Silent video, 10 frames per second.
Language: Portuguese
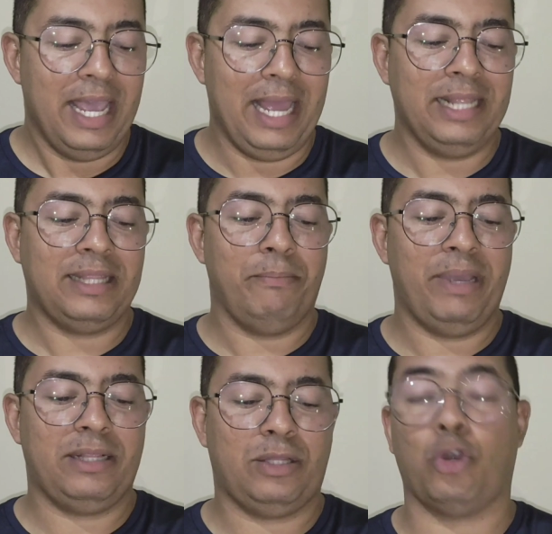ele
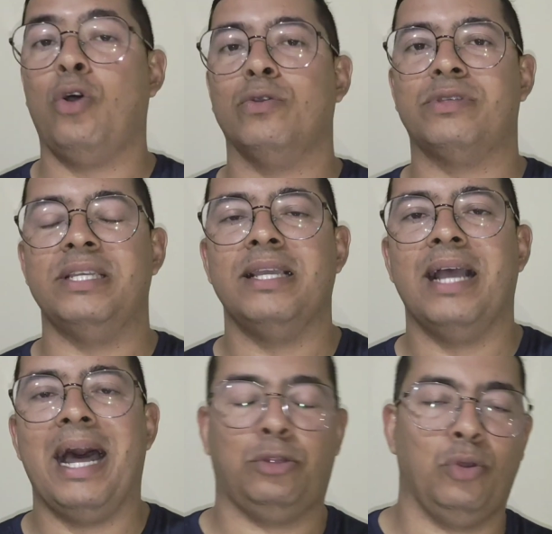também trouxe
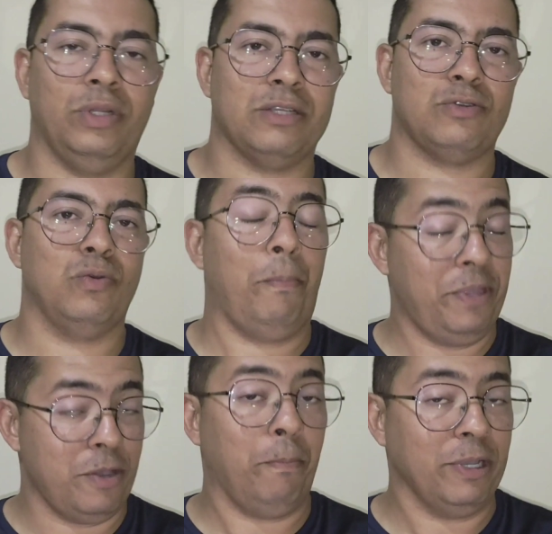à tona a sua
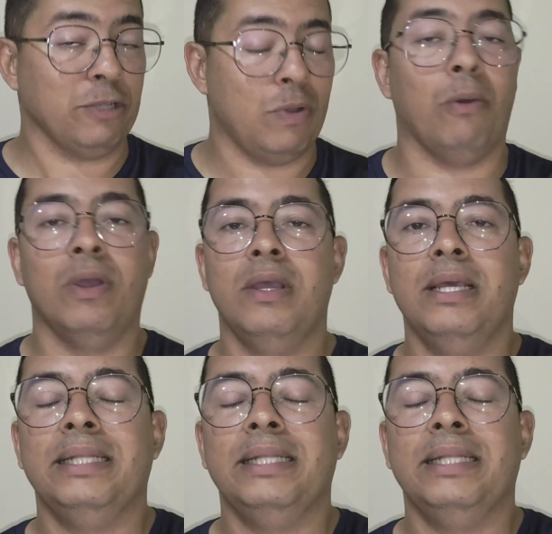opinião pessoal